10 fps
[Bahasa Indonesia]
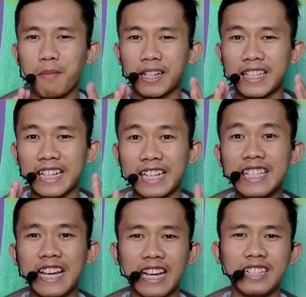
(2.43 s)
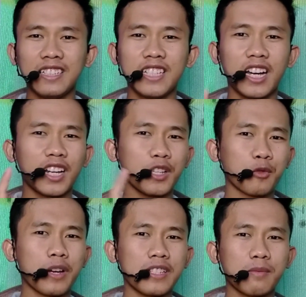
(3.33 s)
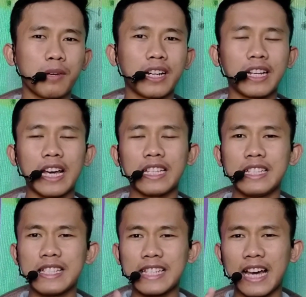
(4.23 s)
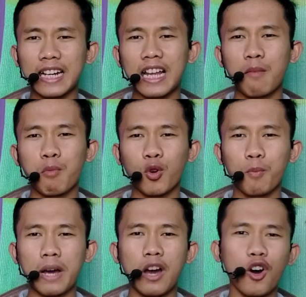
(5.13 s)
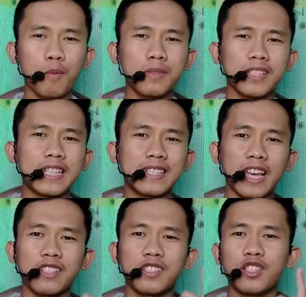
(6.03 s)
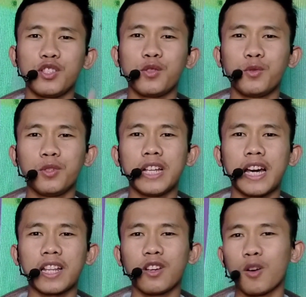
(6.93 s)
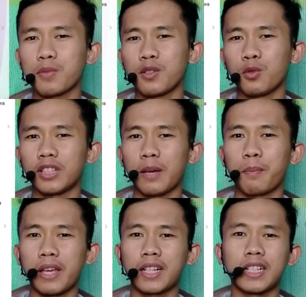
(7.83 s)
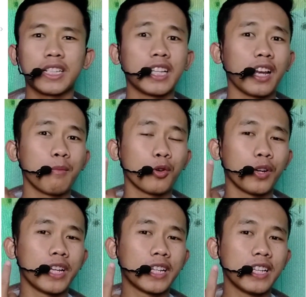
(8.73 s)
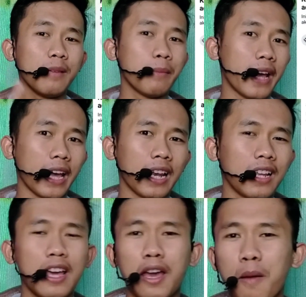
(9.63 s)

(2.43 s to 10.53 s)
Bagi kalian yang request mengenai cara merubah opsi sesi new dari opsi UTP ke kirim kode ke email,